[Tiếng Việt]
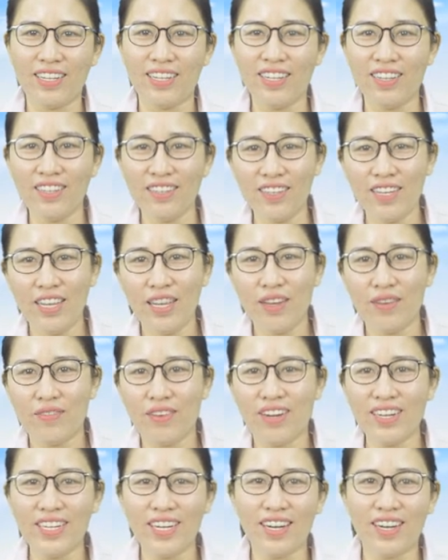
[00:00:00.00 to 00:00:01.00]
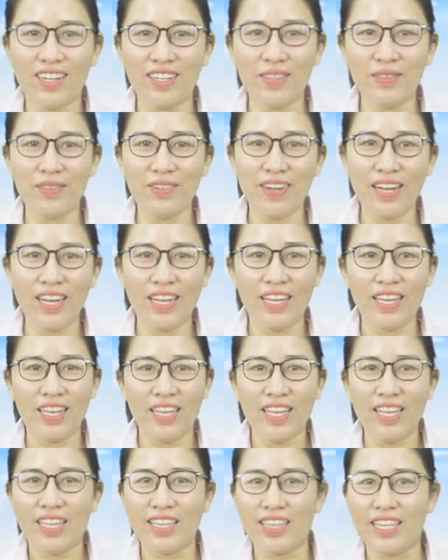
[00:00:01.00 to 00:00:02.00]
là hứng phấn khởi đúng không ạ
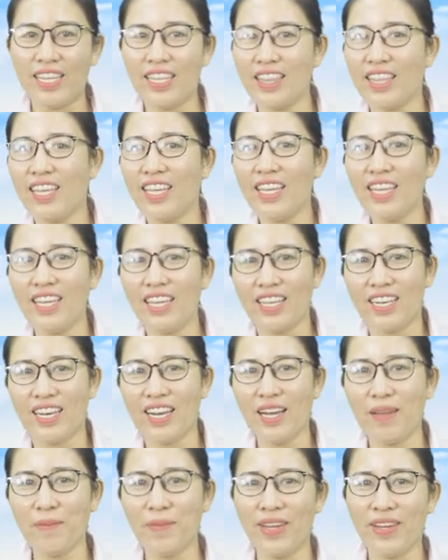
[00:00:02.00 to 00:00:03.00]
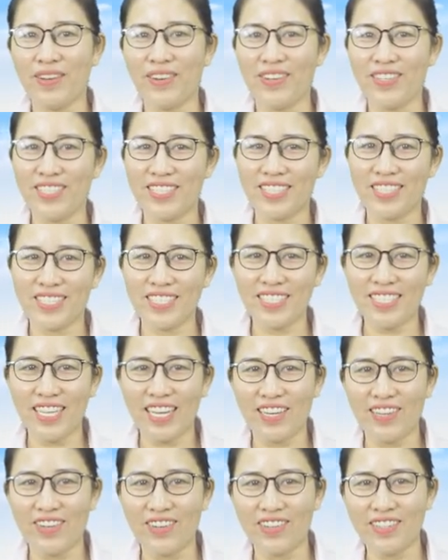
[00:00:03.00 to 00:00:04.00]
nè nè ramen ngồi
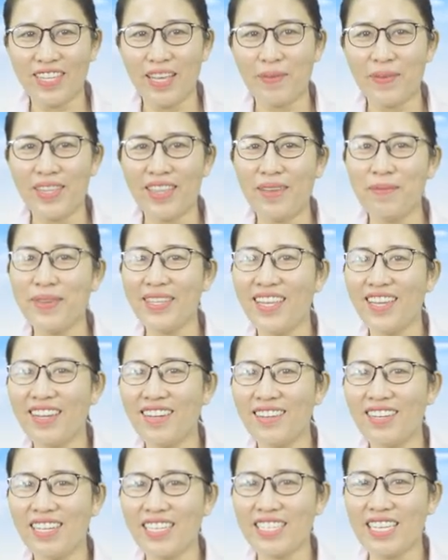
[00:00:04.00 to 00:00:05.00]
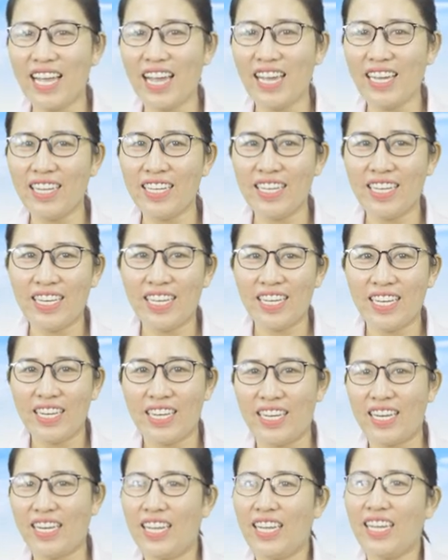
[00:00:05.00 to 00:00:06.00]
tsukutayo tabete mite kudasai
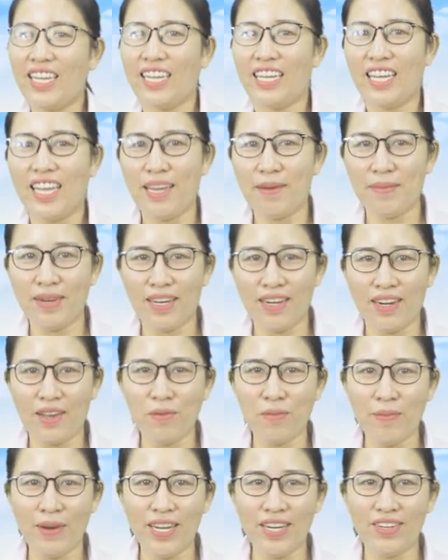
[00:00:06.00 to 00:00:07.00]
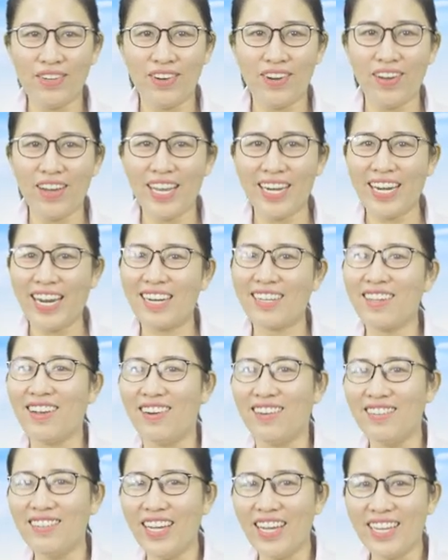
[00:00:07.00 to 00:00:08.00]
nè em đã nấu mì rồi đó anh ăn
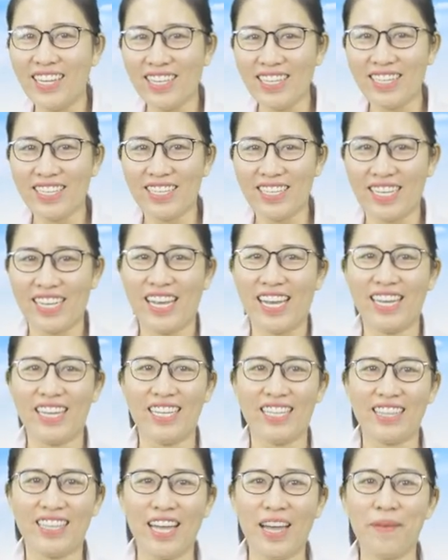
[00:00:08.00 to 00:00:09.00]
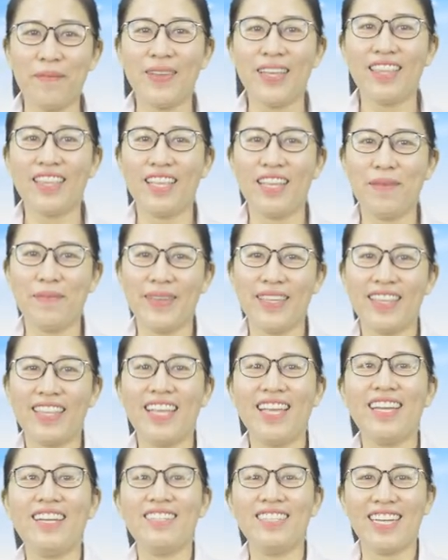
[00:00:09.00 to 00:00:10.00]
thử đi hay tamete
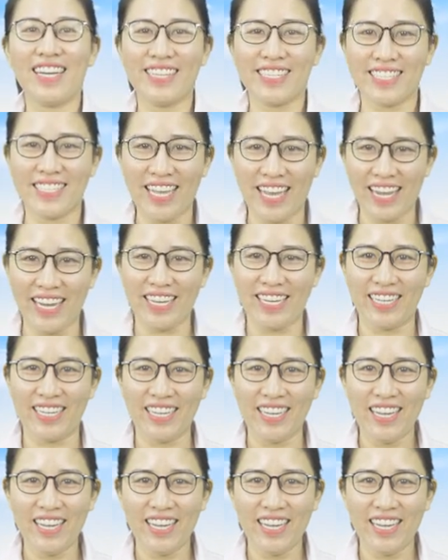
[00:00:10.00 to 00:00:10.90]
mite kudasai